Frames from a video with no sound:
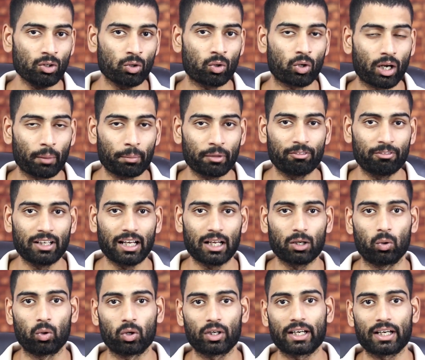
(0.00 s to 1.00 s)
और अभी फ़िलहाल
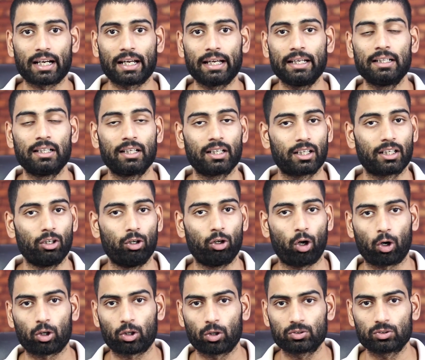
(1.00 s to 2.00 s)
हो क्या रहा है कि
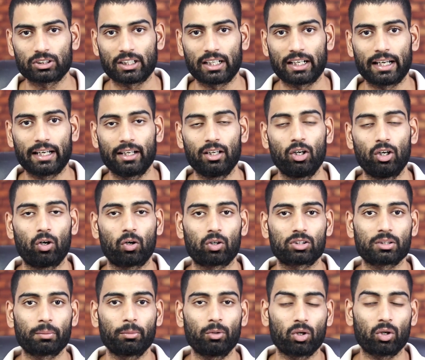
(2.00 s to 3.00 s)
लॉकडाउन चल रहा है और
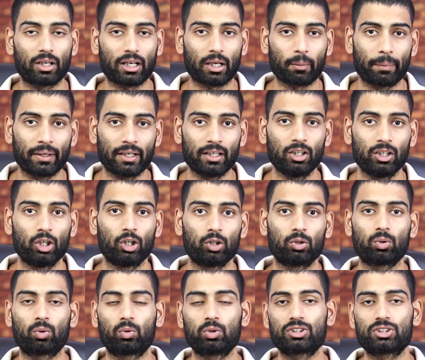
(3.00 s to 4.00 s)
सभी लोग घर पे हैं
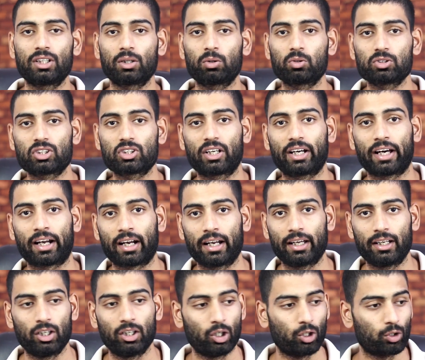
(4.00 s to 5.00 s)
तो कुछ ना कुछ कर रहे
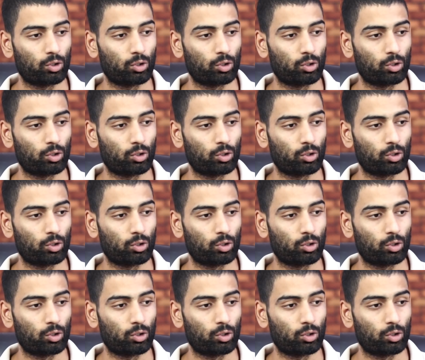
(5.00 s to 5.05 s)
हैं